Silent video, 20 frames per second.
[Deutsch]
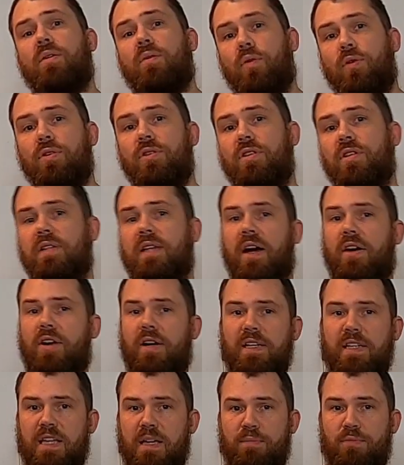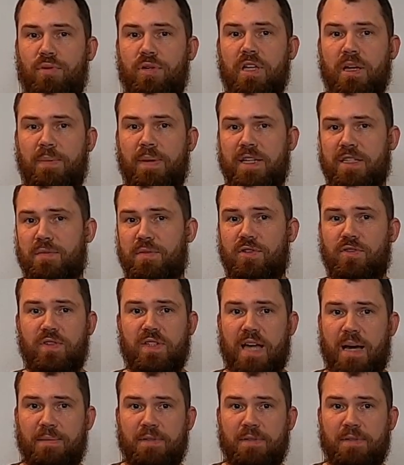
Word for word: Und da kann ich eben Polierpaste bzw.